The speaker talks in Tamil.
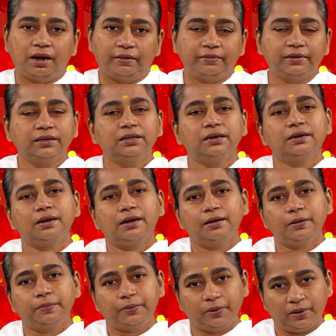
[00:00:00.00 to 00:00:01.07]
அவங்க தான்
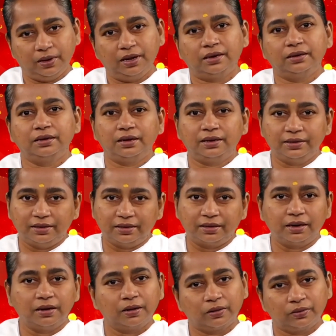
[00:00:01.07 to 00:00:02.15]
காலப்போக்கில்
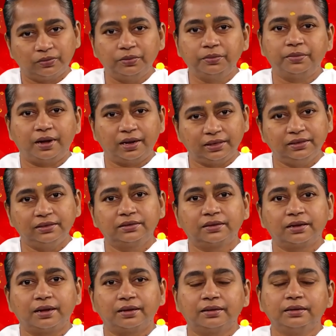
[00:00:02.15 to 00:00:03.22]
அன்னாரியர்களாகவும்
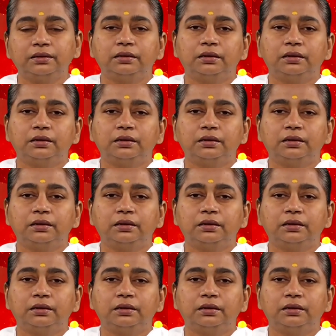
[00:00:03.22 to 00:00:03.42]
மாறியிருக்காங்க